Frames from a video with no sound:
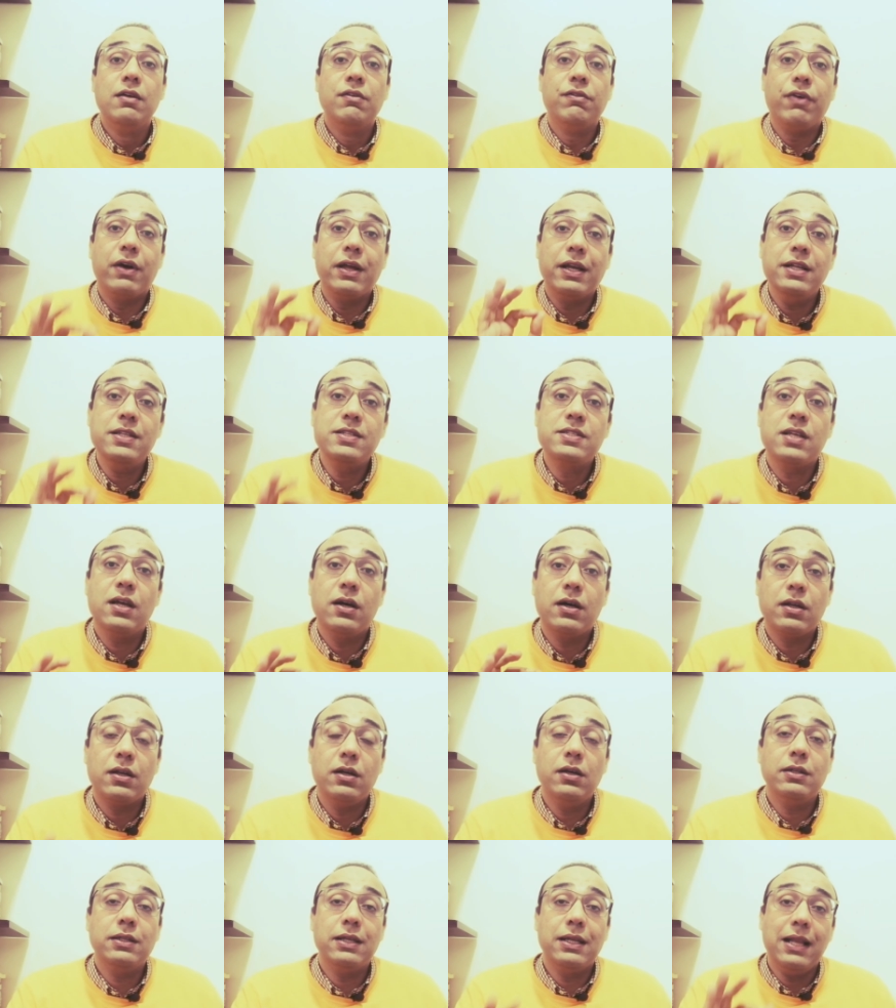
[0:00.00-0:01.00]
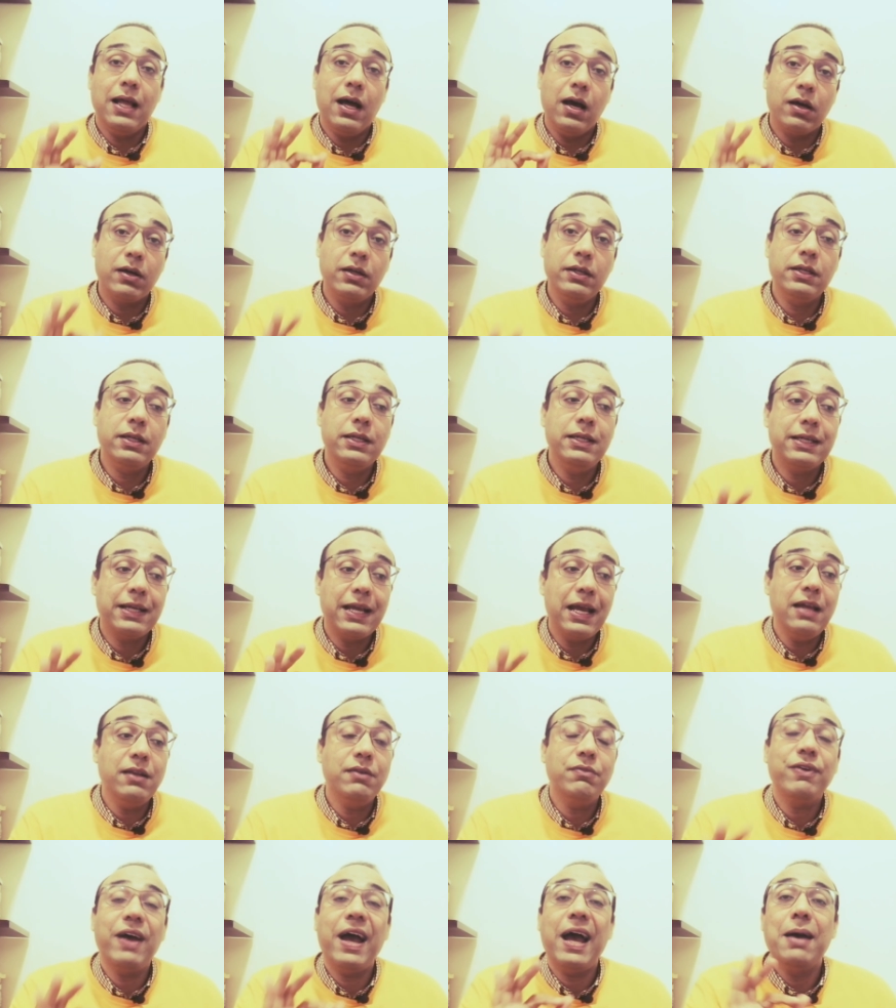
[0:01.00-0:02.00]
فريد زهران الحقيقي
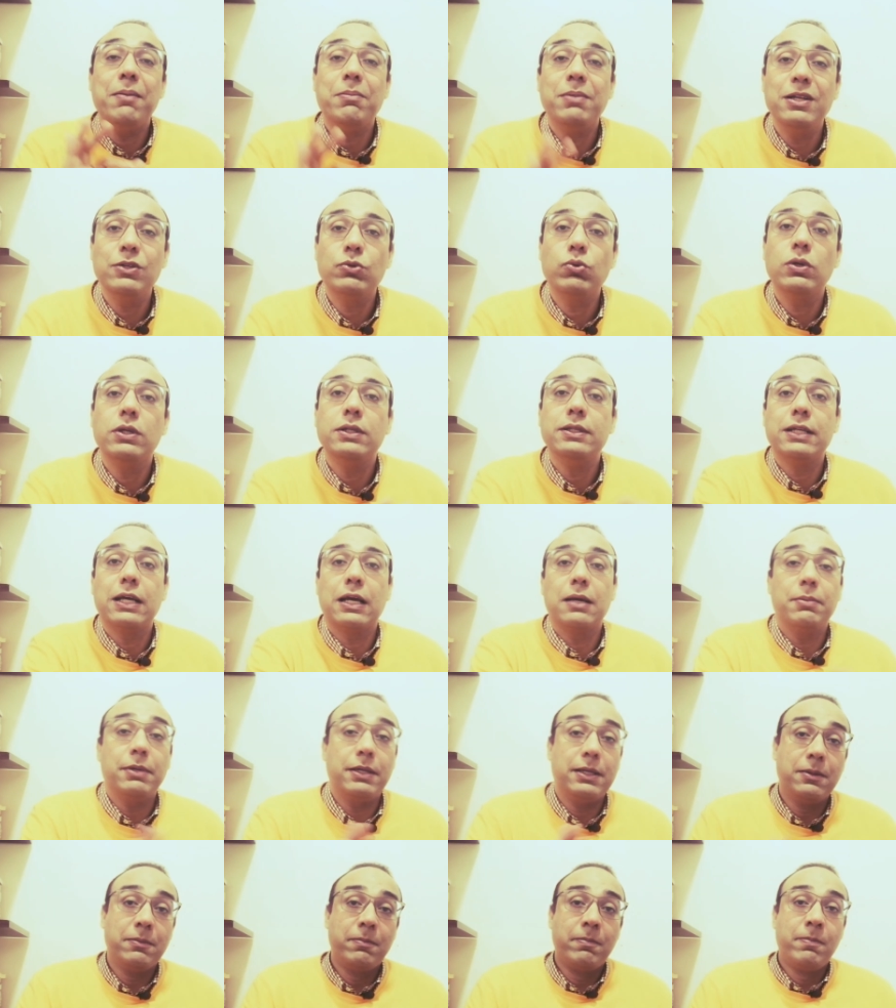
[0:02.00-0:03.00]
كان في حملته الانتخابيه